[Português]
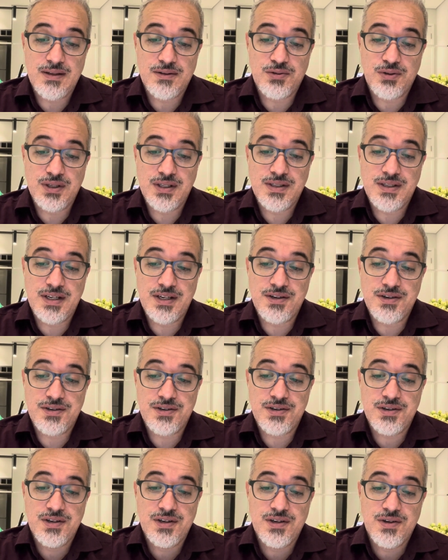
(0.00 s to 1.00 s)
todas
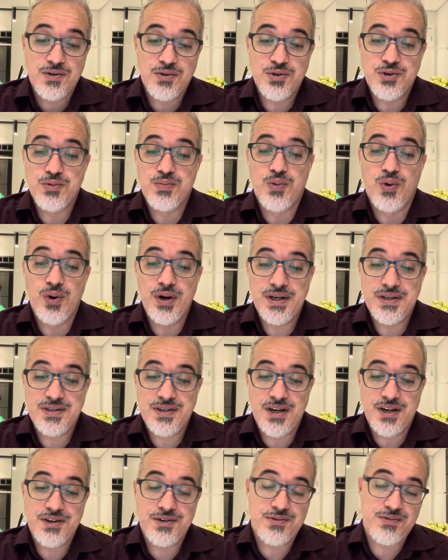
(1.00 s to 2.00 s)
as os bois
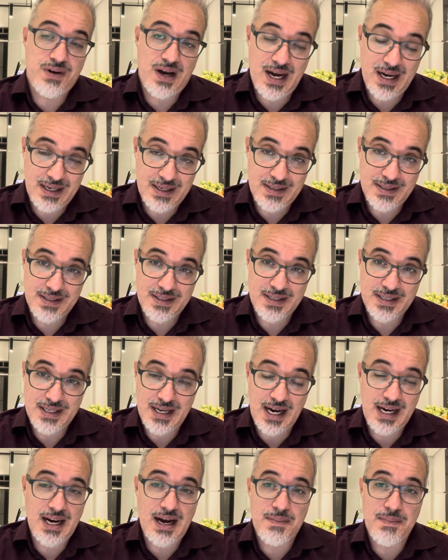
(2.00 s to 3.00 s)
e as vacas e
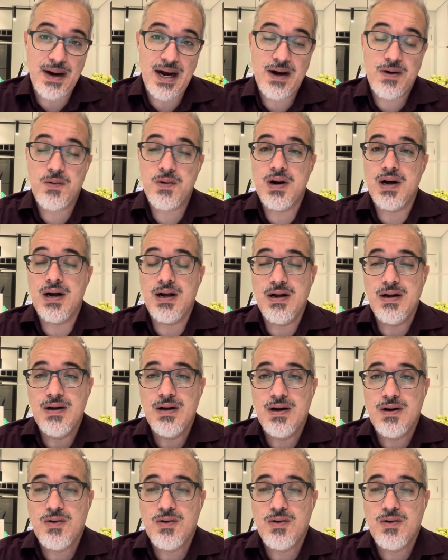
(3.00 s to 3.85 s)
acabar com, a,